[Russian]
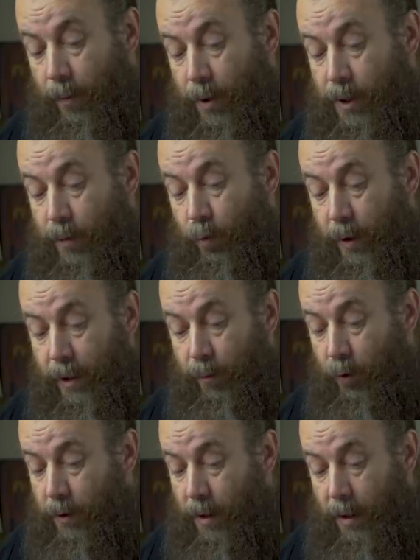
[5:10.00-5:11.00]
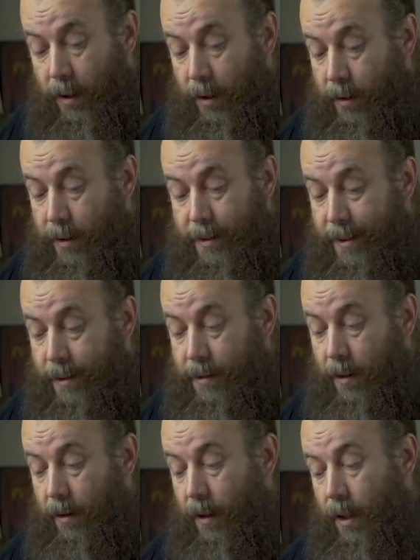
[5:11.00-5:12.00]
Почему им он э, не
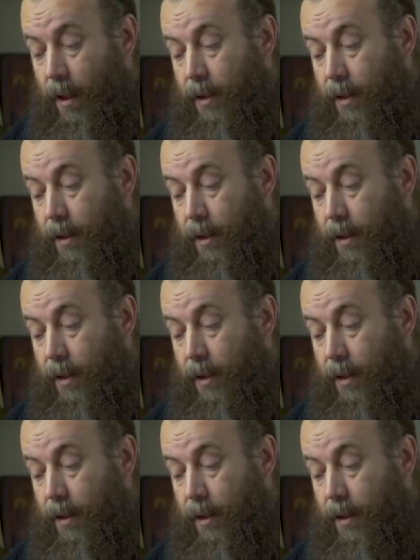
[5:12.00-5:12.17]
сказал,